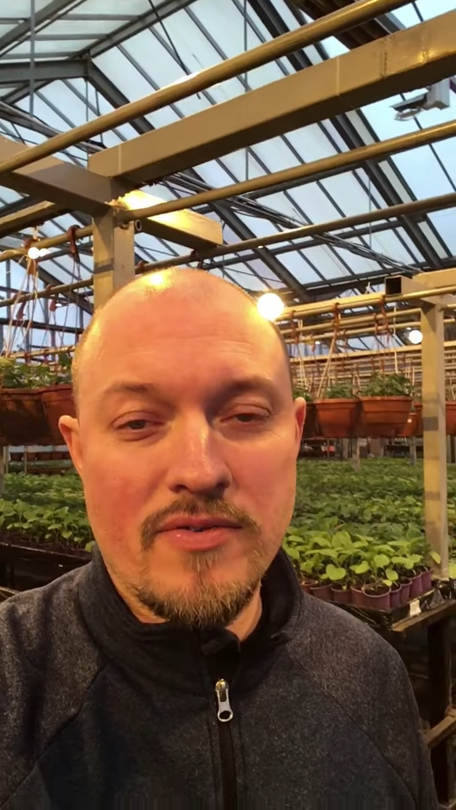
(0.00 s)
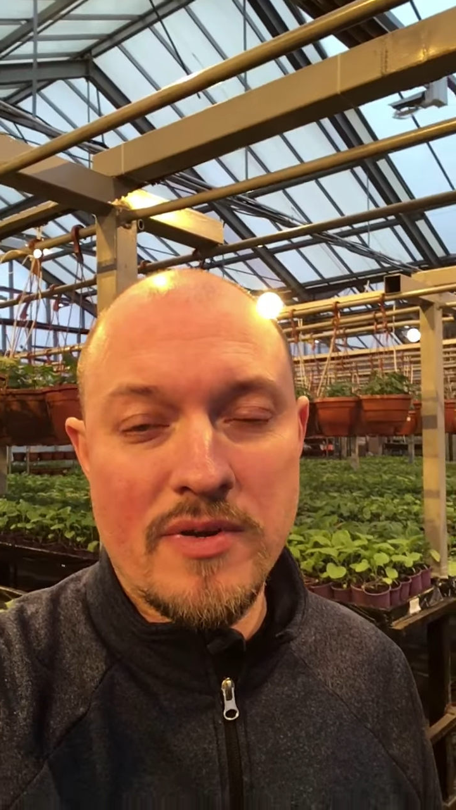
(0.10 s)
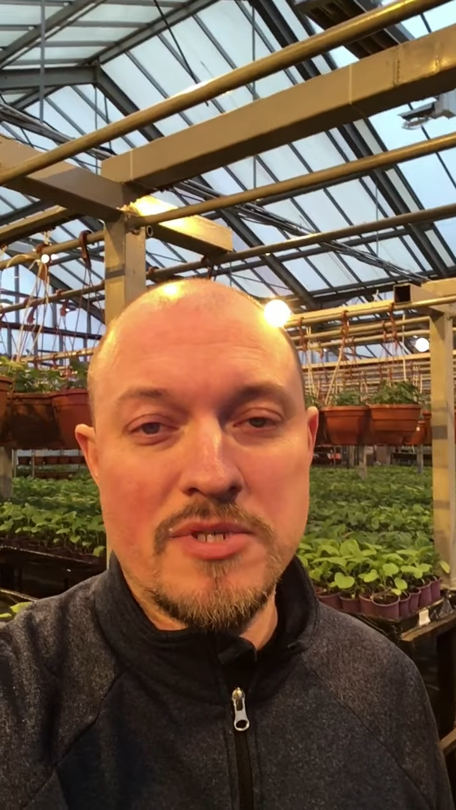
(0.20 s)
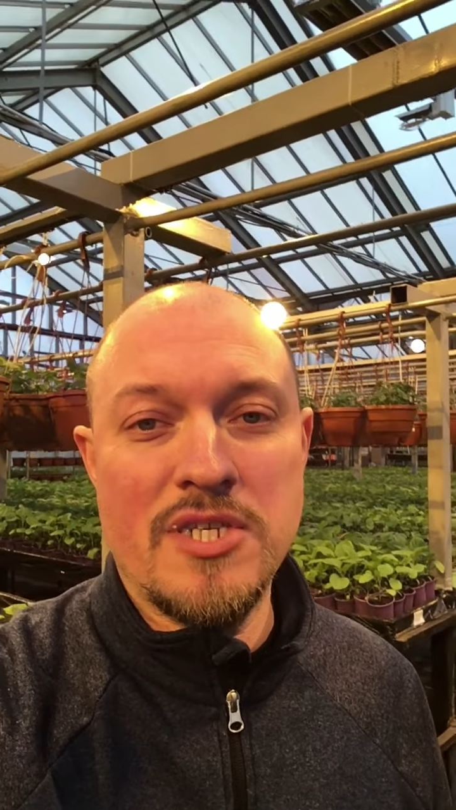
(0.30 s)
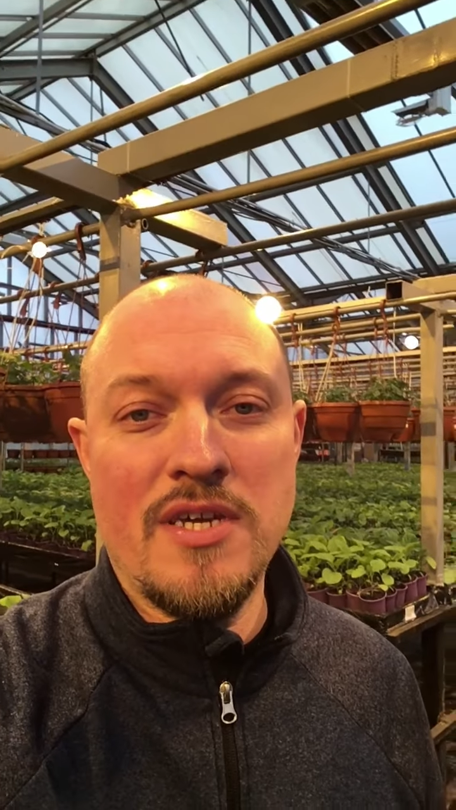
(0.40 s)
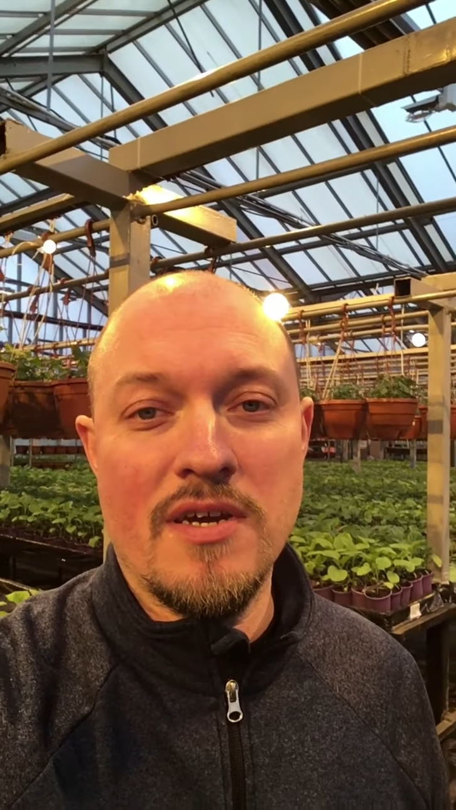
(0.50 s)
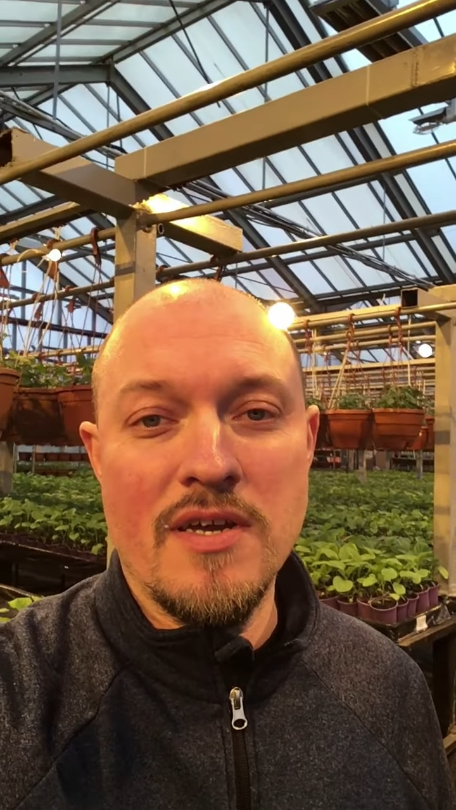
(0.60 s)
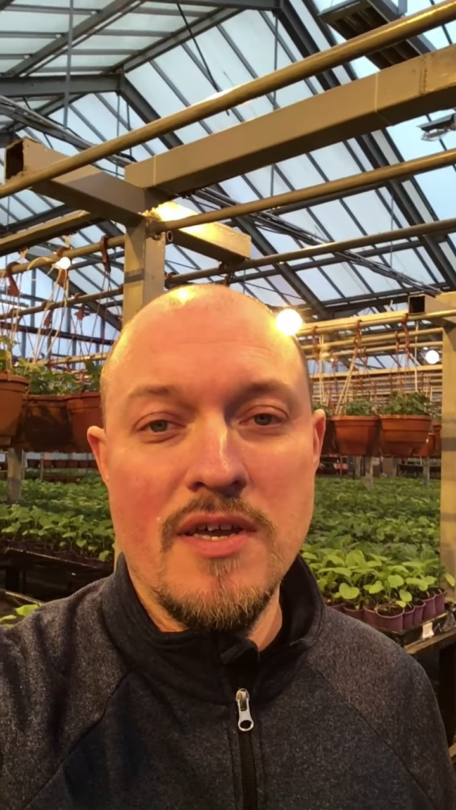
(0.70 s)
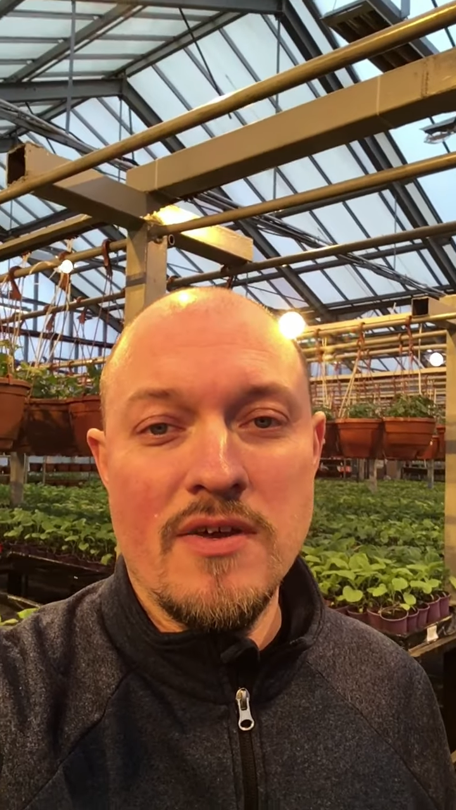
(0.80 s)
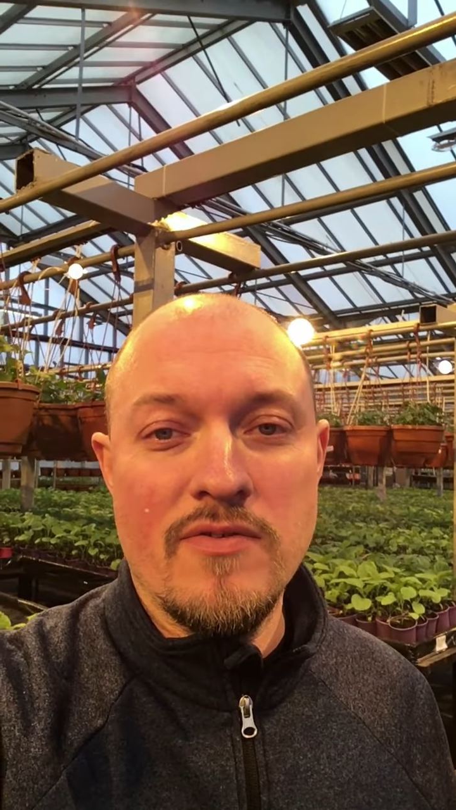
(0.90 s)
И вообще
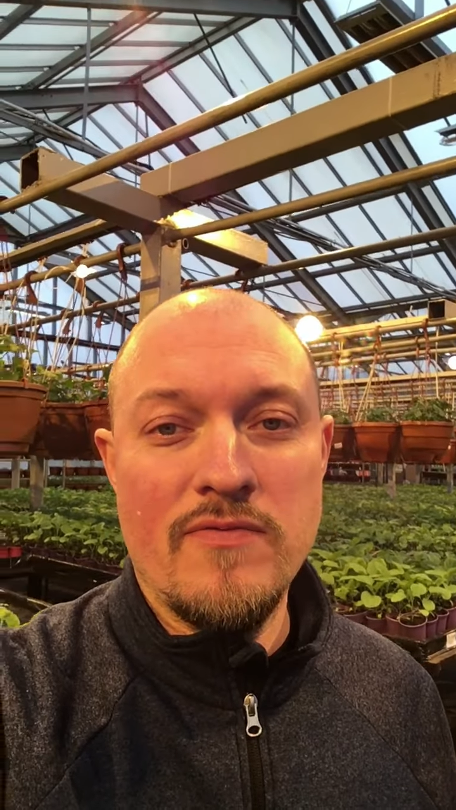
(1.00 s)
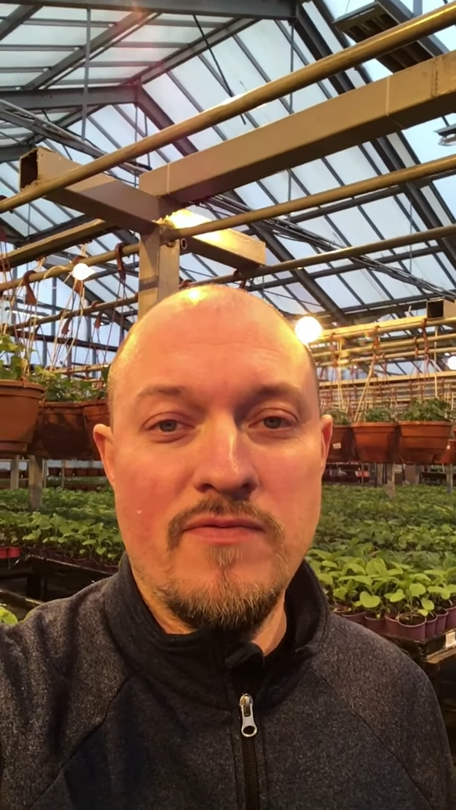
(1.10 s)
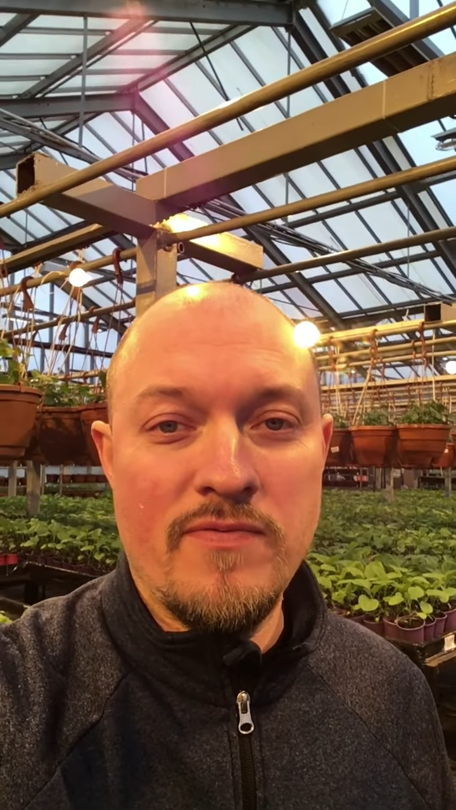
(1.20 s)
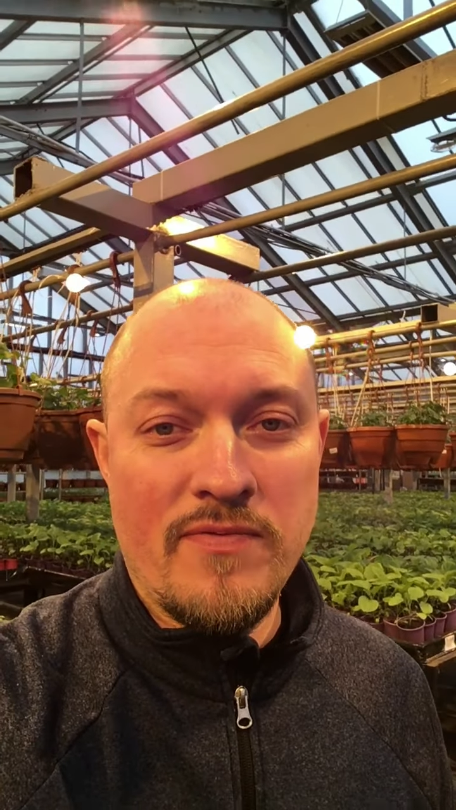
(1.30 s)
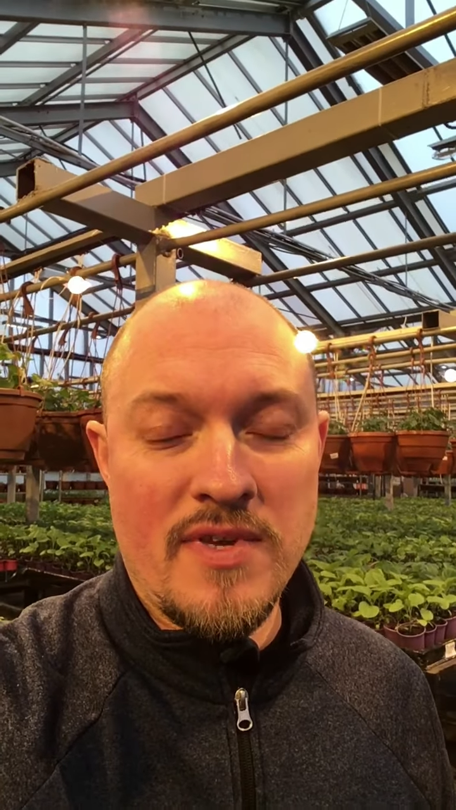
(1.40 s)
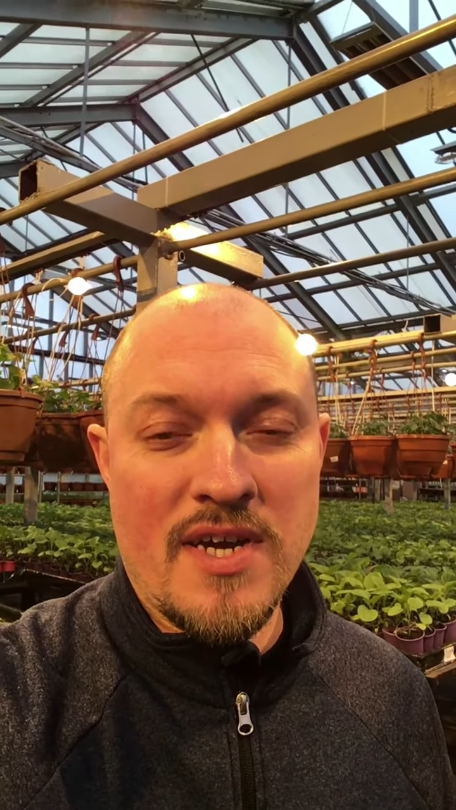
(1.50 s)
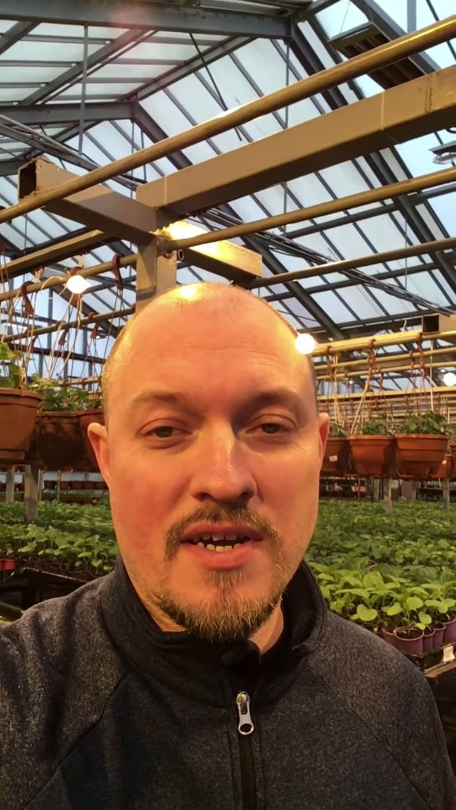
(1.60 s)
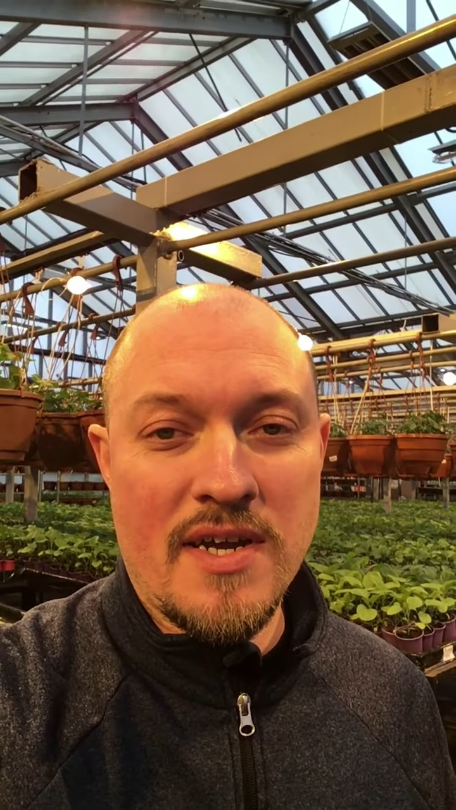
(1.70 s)
век,